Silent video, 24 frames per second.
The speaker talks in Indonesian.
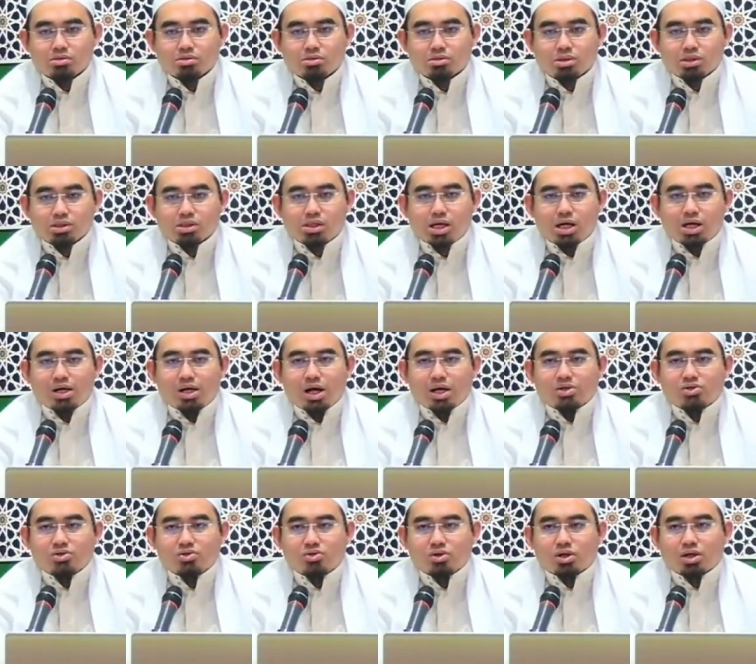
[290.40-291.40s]
tidak
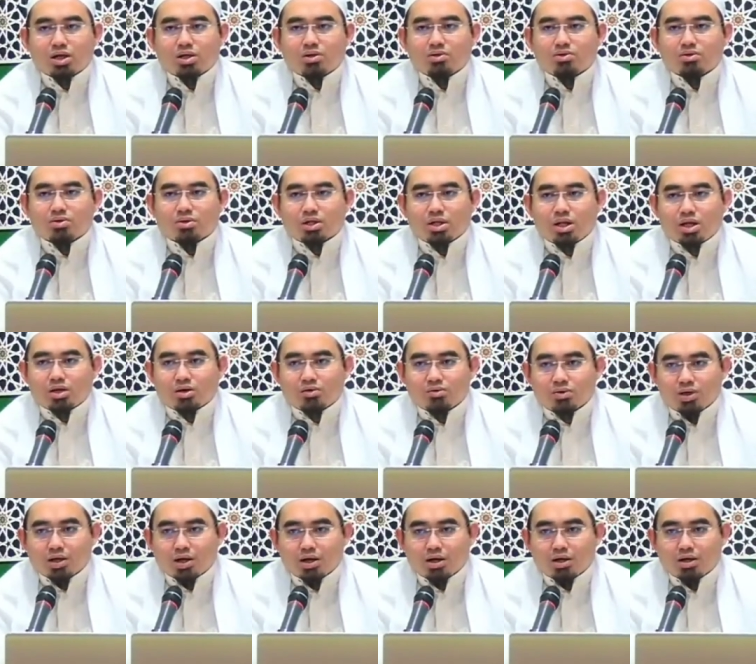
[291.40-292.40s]
dianjurkan untuk
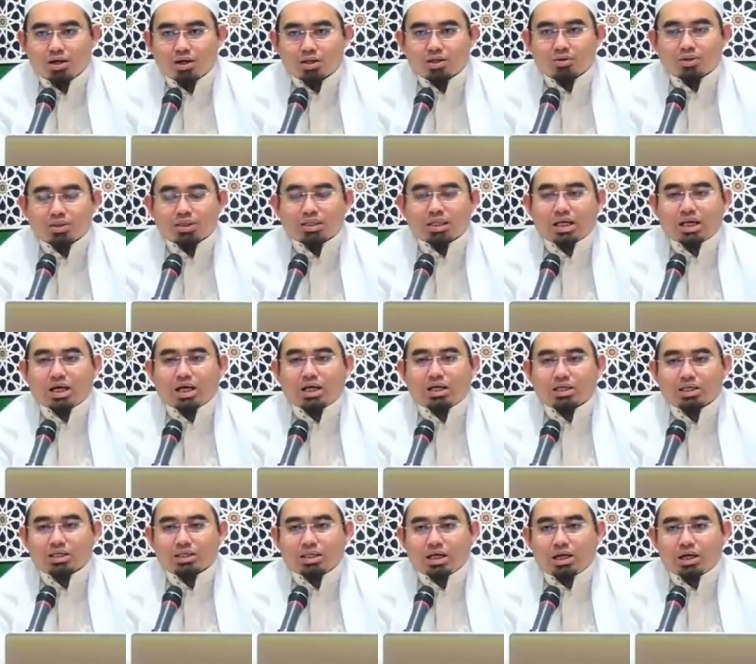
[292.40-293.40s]
dilakukan atau
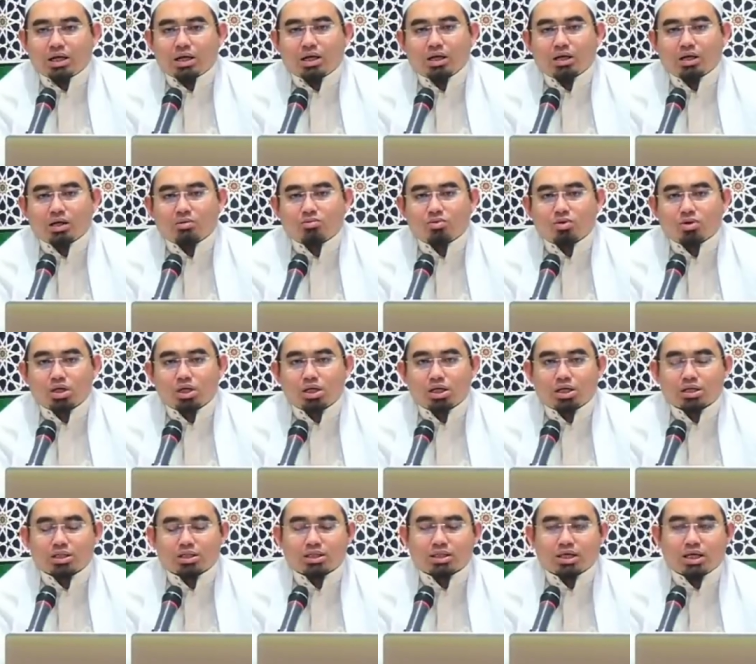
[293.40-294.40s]
kesalahan-kesalahan yang mungkin
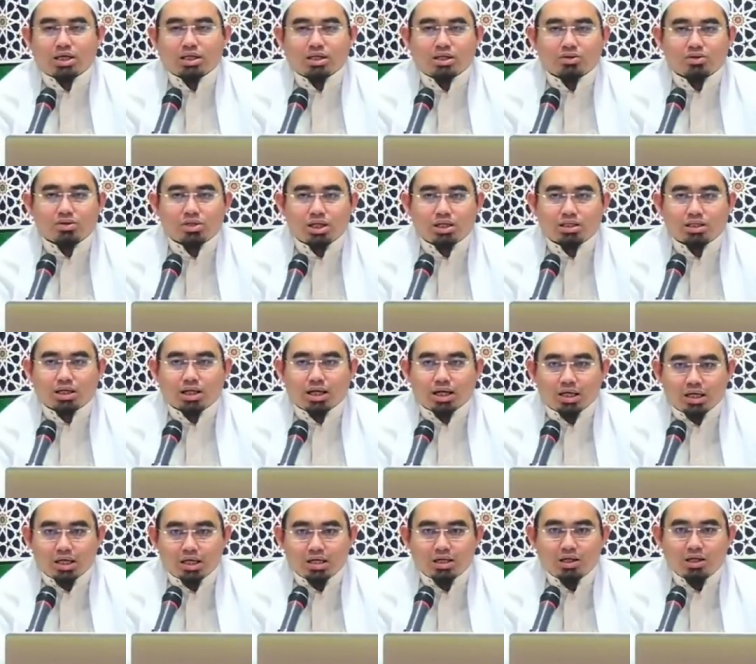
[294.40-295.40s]
kita sengaja atau tidak
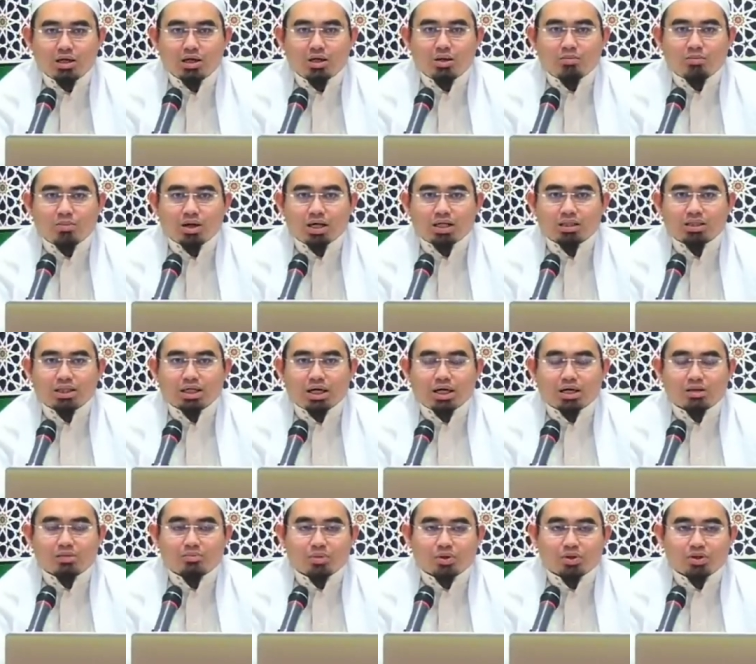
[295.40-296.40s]
sengaja maka
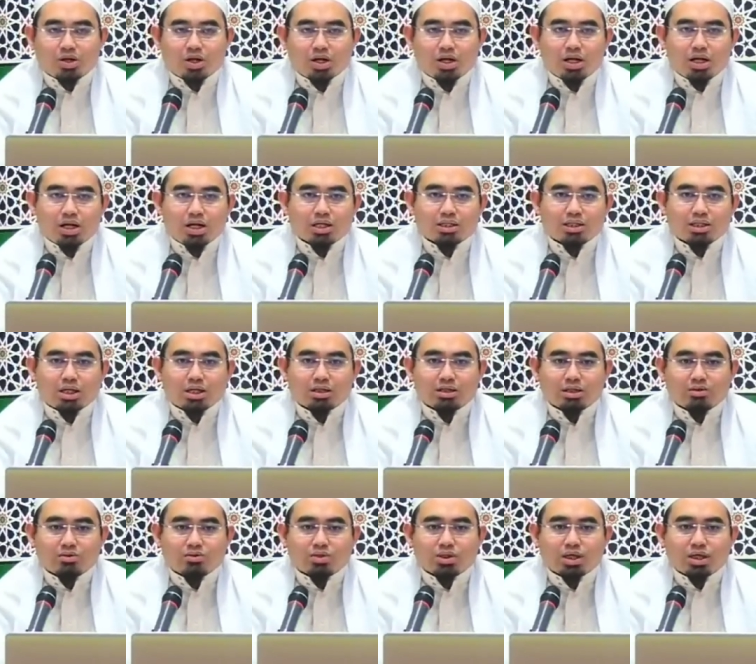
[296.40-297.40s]
zakat fitrah ini adalah salah
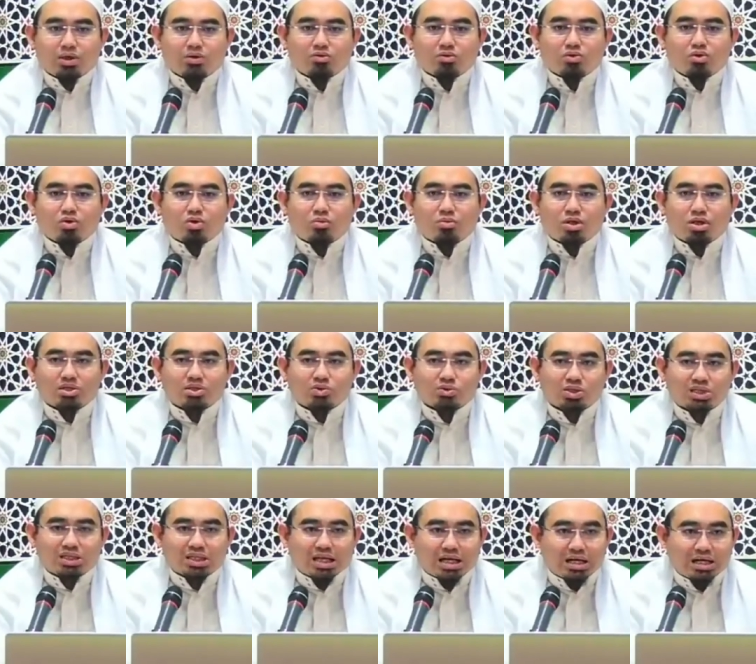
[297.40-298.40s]
satu cara untuk
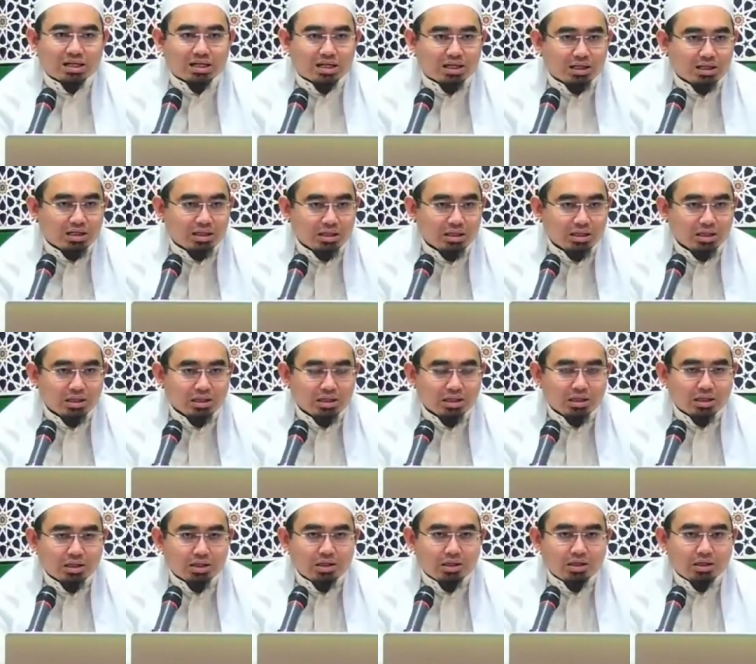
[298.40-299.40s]
mensucikannya
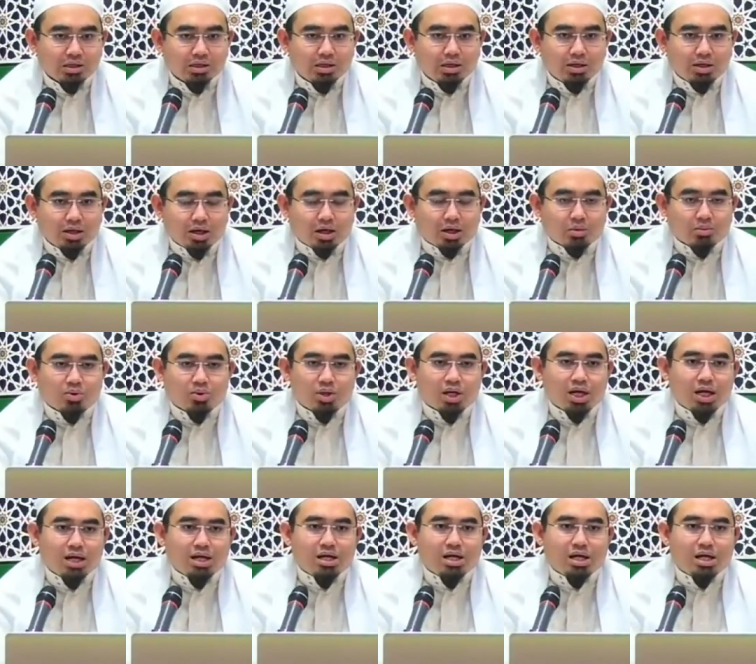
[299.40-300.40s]
nah
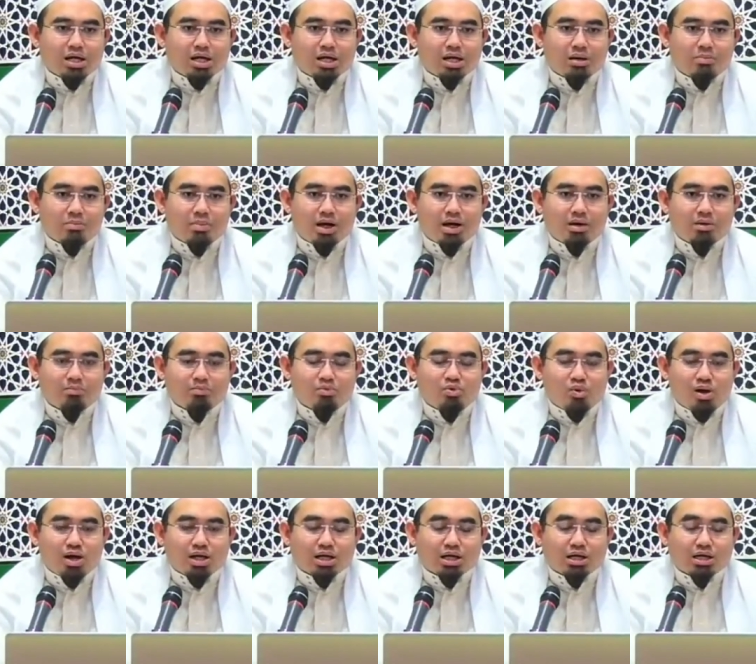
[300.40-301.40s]
kemudian dari hikmah
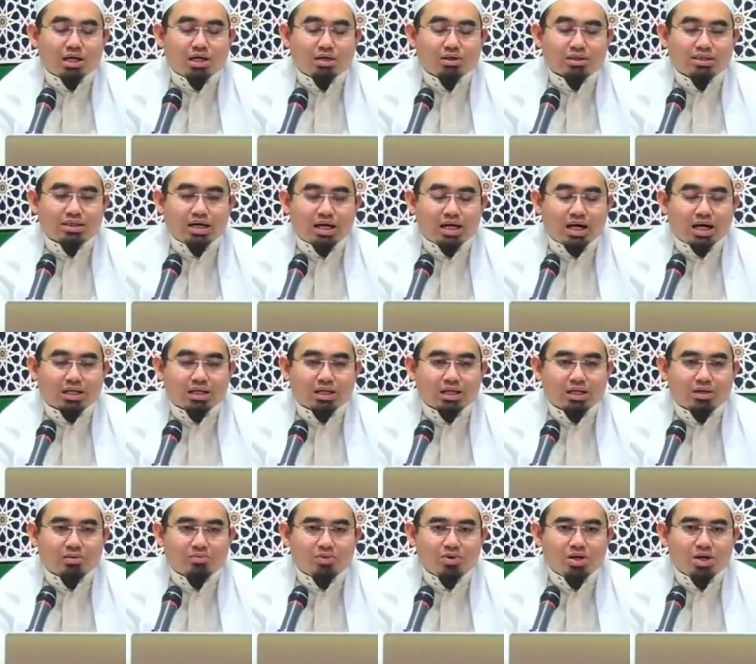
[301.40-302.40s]
eh, zakat
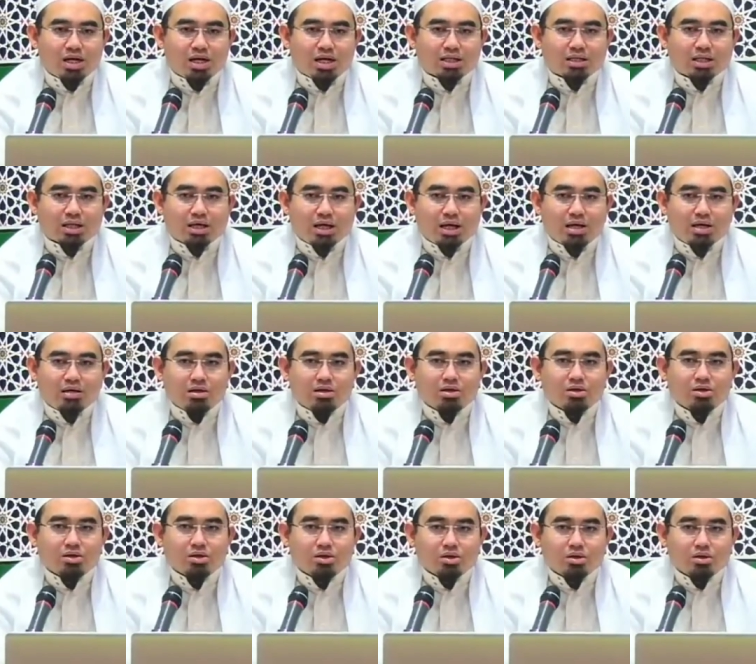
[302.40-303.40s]
ini pun dikatakan
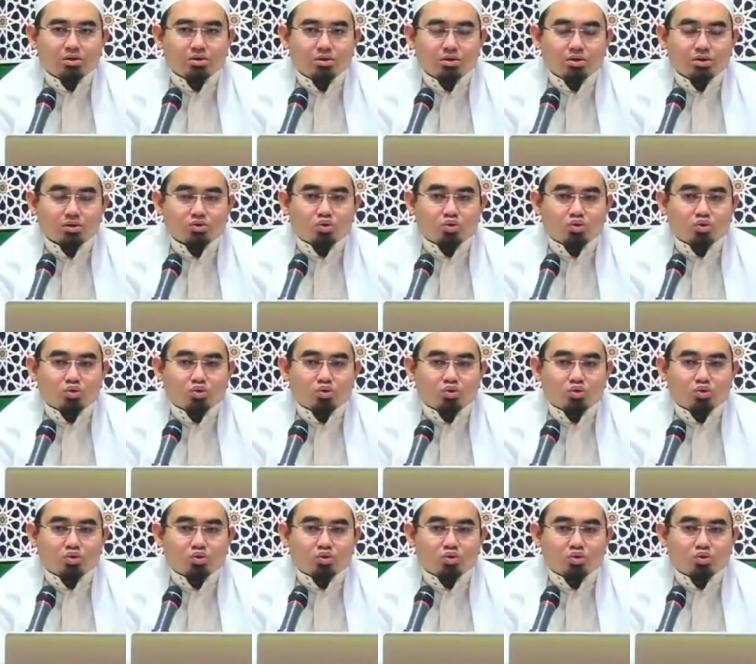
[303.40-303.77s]
eh,